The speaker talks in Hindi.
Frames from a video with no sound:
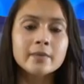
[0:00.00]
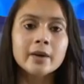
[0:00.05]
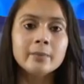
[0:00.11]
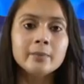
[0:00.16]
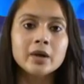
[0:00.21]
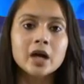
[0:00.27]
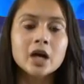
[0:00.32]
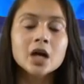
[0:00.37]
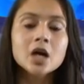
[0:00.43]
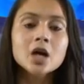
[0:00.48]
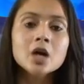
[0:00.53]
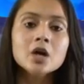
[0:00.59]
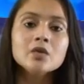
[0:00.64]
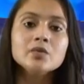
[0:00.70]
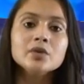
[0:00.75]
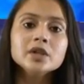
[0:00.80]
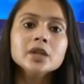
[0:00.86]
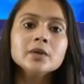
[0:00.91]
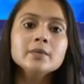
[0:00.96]
मामला
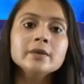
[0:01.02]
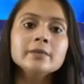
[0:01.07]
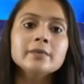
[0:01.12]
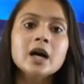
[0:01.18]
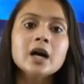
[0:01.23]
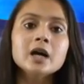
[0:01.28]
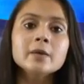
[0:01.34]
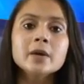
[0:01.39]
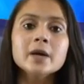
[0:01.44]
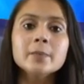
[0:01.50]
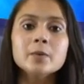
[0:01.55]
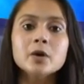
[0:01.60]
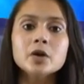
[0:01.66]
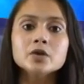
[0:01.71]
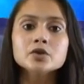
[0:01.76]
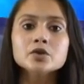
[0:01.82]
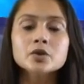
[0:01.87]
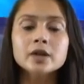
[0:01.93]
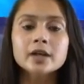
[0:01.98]
विधि विभाग में
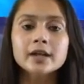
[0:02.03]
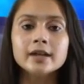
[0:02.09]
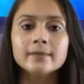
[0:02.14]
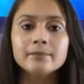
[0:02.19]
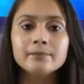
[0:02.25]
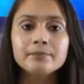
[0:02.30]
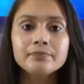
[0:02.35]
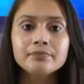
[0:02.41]
पहुंच चुका है